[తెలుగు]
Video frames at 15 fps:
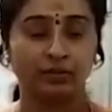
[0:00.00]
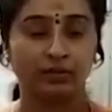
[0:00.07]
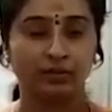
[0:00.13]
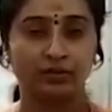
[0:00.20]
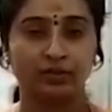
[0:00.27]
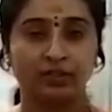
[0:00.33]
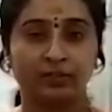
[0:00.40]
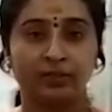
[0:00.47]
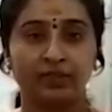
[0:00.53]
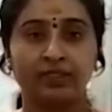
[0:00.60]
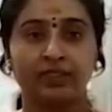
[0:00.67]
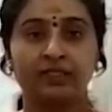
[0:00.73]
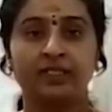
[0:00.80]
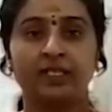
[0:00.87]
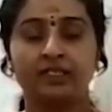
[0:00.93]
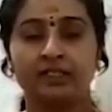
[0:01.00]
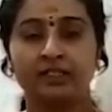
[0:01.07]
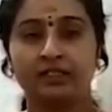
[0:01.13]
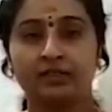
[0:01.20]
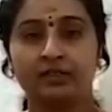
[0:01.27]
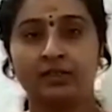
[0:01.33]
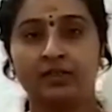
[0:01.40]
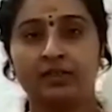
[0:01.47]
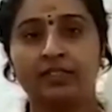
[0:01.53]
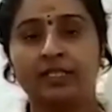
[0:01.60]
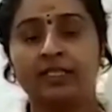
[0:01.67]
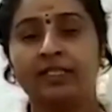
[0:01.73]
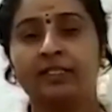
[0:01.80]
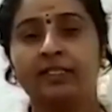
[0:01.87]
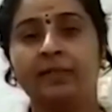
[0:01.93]
ఒకరోజు సర్పంచ్గా ఛార్జ్ తీసుకోవడం
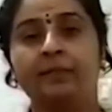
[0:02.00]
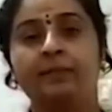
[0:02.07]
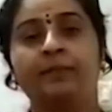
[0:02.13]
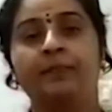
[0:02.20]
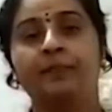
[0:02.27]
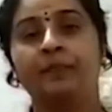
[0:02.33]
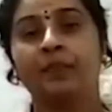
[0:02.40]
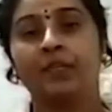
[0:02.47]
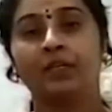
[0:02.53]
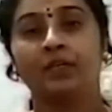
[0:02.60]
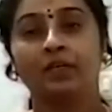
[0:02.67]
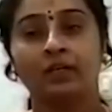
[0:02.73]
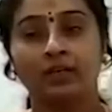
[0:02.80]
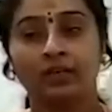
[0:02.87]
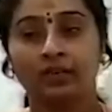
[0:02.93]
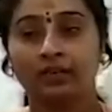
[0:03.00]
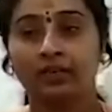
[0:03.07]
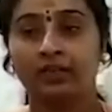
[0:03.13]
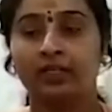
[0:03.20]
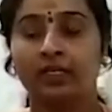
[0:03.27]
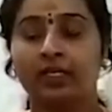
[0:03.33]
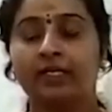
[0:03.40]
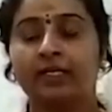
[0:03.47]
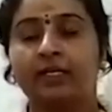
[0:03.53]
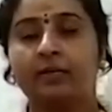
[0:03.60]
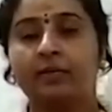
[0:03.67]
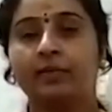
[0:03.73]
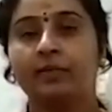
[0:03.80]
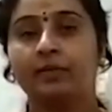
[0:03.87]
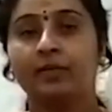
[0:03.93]
జరిగింది ఈ
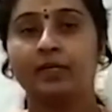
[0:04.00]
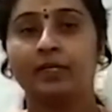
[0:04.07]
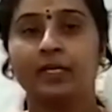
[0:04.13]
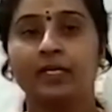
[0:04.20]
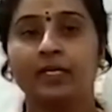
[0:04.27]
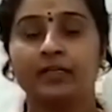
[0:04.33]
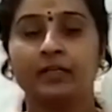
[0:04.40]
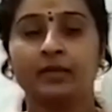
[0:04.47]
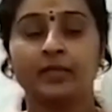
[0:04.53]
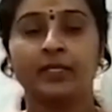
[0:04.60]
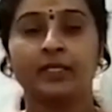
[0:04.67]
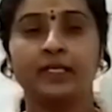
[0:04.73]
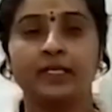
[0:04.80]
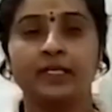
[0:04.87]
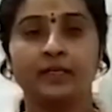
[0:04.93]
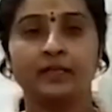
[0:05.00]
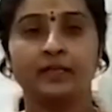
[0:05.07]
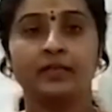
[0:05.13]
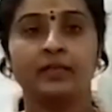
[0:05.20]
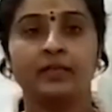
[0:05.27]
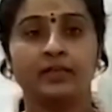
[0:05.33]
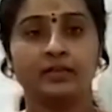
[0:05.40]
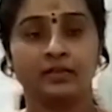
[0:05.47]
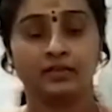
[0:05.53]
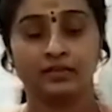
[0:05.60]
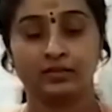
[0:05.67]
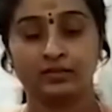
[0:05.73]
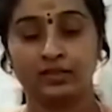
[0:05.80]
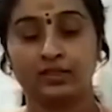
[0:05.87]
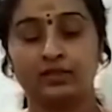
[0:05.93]
కార్యక్రమా ఈ కార్యక్రమానికి
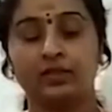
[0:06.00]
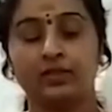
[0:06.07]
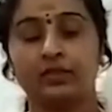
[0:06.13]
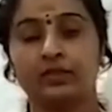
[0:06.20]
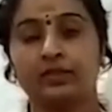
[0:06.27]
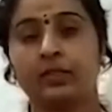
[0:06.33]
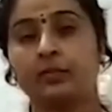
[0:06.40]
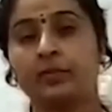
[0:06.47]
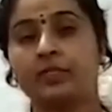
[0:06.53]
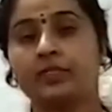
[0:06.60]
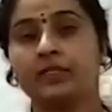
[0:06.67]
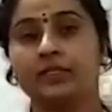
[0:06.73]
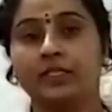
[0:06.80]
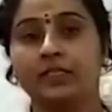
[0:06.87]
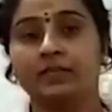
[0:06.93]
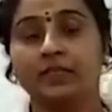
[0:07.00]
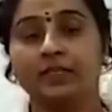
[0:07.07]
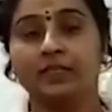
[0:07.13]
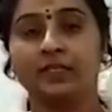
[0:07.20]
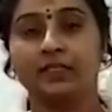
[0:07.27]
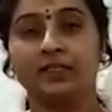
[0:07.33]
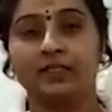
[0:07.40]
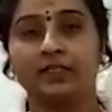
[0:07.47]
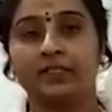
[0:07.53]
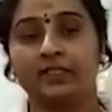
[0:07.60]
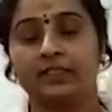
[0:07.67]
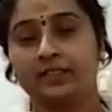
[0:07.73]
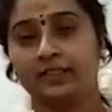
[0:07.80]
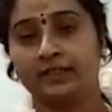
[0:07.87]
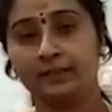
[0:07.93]
గౌరవ సర్పంచ్గా శ్రీవాణి గారు
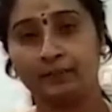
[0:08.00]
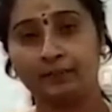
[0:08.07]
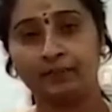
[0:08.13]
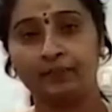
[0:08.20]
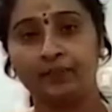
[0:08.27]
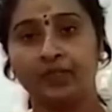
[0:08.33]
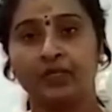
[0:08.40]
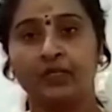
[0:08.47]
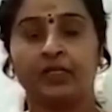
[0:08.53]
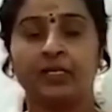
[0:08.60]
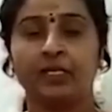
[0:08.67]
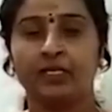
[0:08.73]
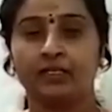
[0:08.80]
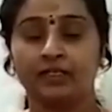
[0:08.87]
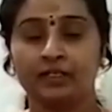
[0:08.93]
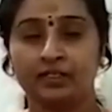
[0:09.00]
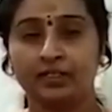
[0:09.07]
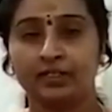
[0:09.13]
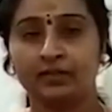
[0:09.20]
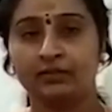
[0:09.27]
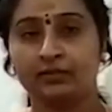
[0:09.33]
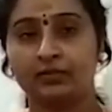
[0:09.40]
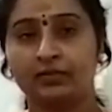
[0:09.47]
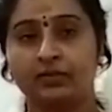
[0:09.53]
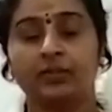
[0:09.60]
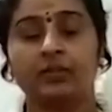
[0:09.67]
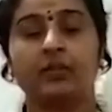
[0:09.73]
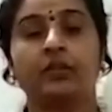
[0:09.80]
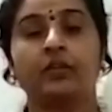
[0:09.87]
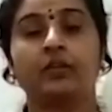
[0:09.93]
అధ్యక్షతన కార్యదర్శి గారు
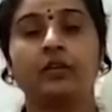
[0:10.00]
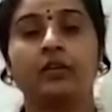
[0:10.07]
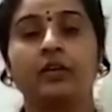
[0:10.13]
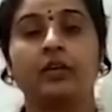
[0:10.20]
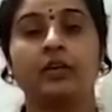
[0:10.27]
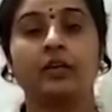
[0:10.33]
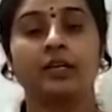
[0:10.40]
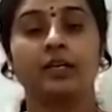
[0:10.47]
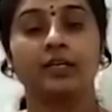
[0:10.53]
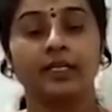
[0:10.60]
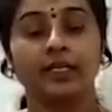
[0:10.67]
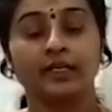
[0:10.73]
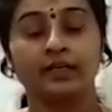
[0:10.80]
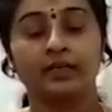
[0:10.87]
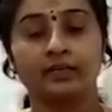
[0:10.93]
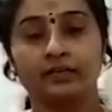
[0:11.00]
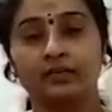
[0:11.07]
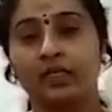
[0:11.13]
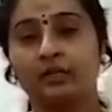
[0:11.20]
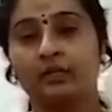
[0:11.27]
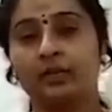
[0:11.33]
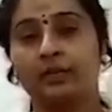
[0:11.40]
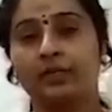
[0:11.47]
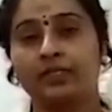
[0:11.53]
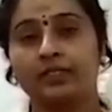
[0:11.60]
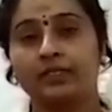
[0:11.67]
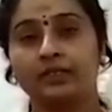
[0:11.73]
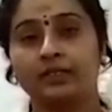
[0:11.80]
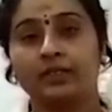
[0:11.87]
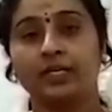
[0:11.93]
అలాగే వార్డు
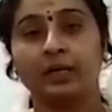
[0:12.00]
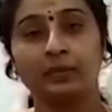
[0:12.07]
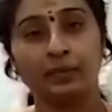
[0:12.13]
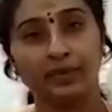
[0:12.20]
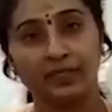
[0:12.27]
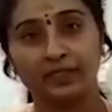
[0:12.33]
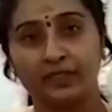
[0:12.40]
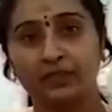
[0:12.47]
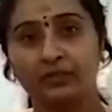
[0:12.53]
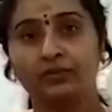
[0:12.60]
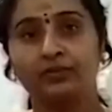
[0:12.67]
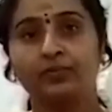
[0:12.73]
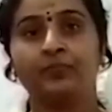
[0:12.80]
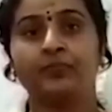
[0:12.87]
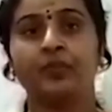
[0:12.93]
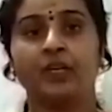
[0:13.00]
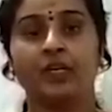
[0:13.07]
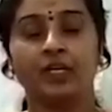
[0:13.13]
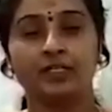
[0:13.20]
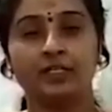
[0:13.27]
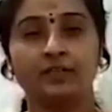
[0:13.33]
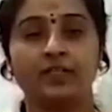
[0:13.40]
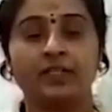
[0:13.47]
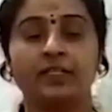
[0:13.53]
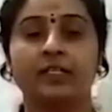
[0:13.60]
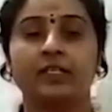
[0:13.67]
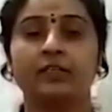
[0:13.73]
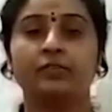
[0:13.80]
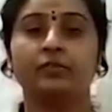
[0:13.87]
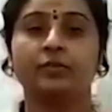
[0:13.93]
మెంబర్స్ గ్రామ ప్రజలు ఆశా
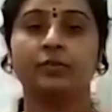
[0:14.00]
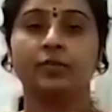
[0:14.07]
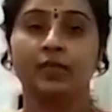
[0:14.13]
వర్కర్లు